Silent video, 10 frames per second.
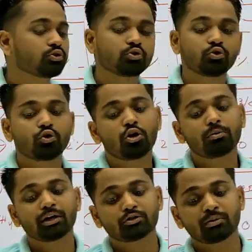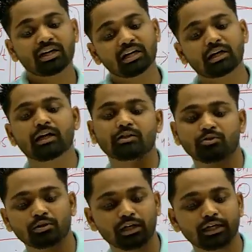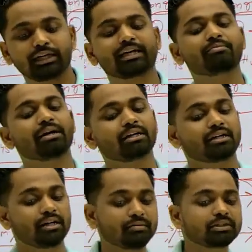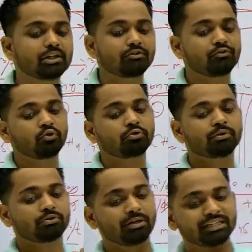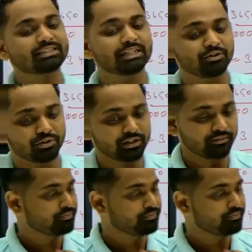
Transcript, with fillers: तो नौ बार तुम्हारा गलत होगा एक बार कभी चलो फ्लूक में तुम्हारा सही हो गया